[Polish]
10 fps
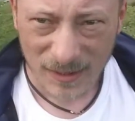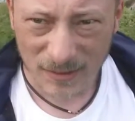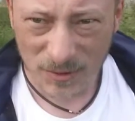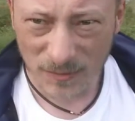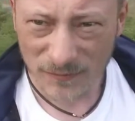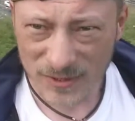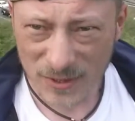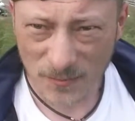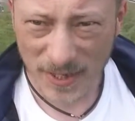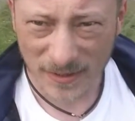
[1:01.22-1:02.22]
I byłoby
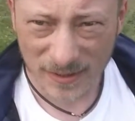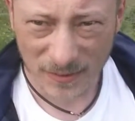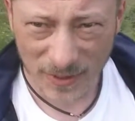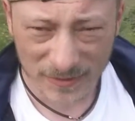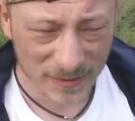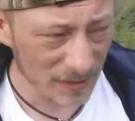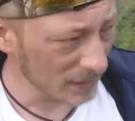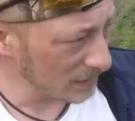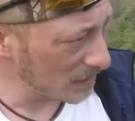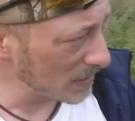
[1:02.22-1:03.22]
wszystko pięknie i ładnie,
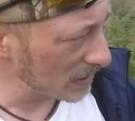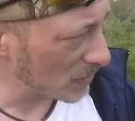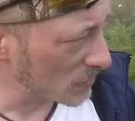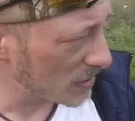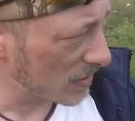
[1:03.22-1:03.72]
gdyby nie to,